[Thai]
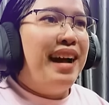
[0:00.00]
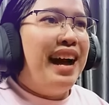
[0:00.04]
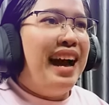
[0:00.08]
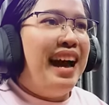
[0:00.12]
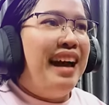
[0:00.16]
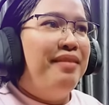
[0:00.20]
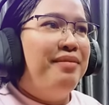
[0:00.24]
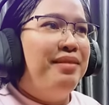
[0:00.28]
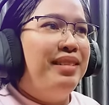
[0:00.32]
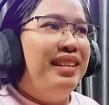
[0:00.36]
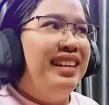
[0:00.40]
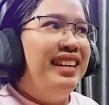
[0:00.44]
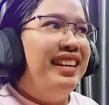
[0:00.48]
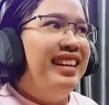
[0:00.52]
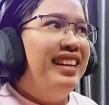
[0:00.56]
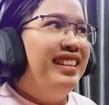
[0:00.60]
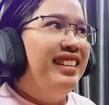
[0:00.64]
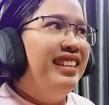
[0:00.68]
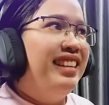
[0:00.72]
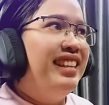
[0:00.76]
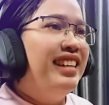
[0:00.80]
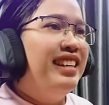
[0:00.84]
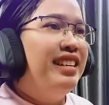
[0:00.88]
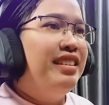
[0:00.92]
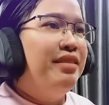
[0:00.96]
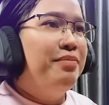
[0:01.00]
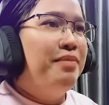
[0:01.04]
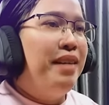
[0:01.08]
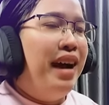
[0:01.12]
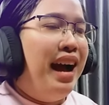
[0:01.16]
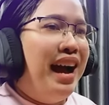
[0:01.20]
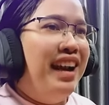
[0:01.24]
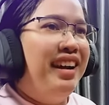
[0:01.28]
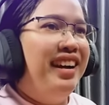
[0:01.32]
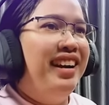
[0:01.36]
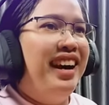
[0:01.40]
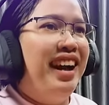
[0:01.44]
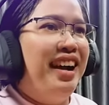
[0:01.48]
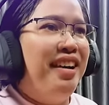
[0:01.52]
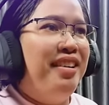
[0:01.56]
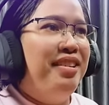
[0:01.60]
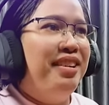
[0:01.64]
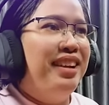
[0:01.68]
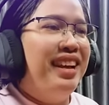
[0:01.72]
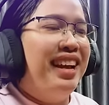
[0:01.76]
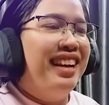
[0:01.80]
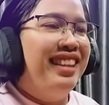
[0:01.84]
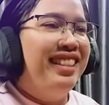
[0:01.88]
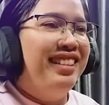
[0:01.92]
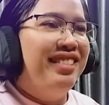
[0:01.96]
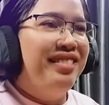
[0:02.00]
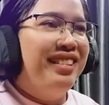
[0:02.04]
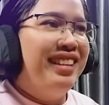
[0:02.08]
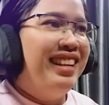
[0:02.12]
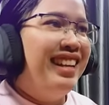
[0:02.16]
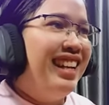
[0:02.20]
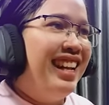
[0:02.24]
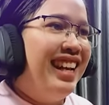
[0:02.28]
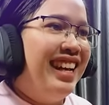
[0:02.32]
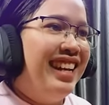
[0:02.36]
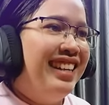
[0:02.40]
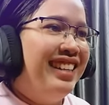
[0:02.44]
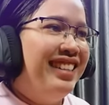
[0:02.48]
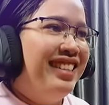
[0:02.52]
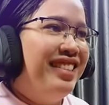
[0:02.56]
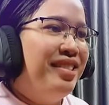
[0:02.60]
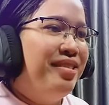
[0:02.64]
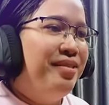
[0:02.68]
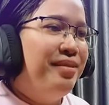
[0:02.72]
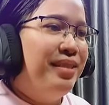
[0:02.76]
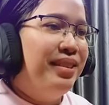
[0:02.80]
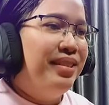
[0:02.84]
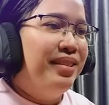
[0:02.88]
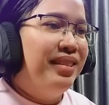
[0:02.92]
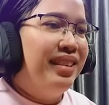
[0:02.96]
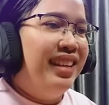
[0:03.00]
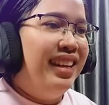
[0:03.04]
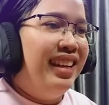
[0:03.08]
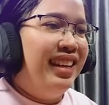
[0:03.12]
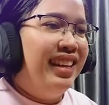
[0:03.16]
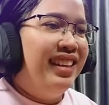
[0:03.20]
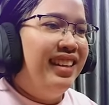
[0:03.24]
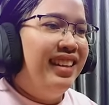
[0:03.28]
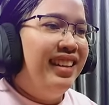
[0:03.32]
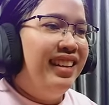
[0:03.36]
บ้านไปเลยนี่คือบ้านเราค่ะตรงนี้แหละอยู่วันตรงนี้